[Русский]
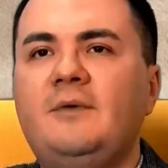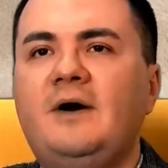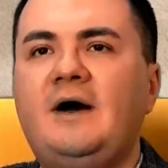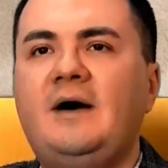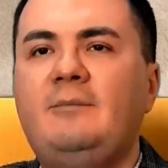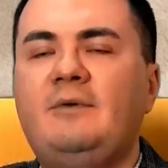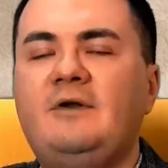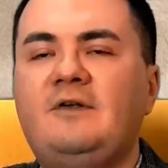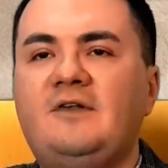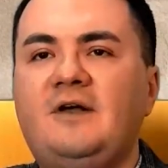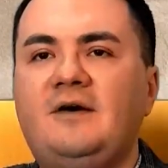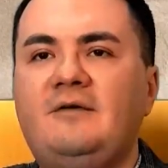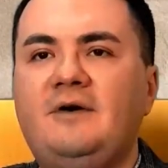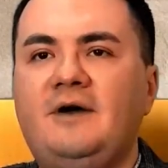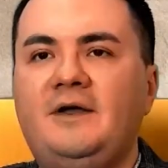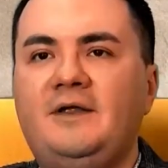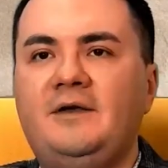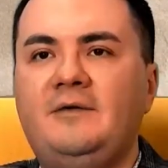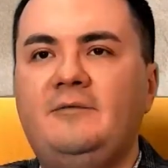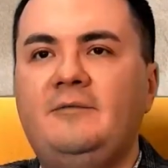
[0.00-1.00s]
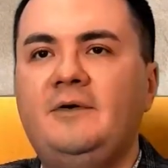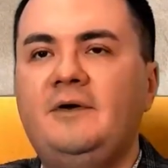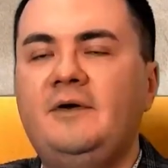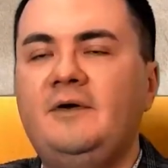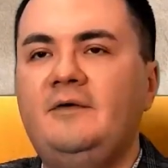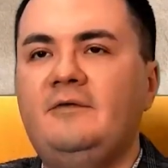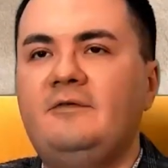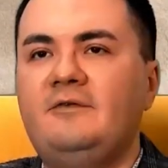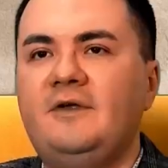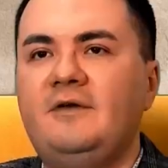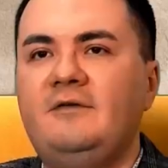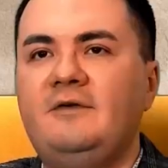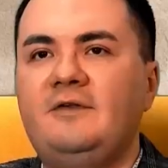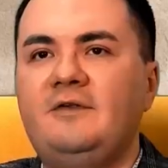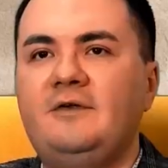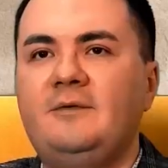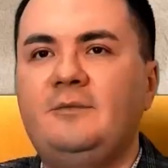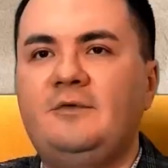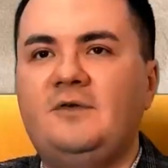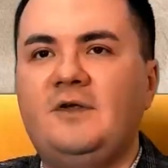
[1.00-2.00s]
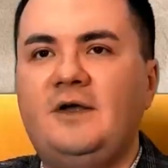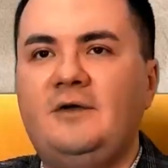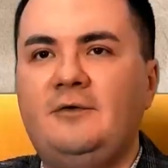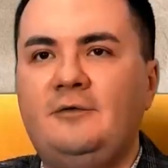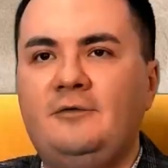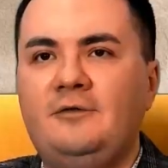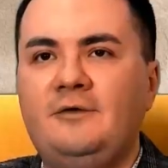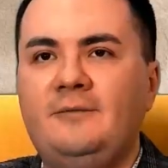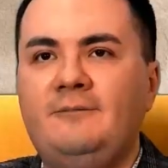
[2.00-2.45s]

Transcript: образованием в Советском Союзе.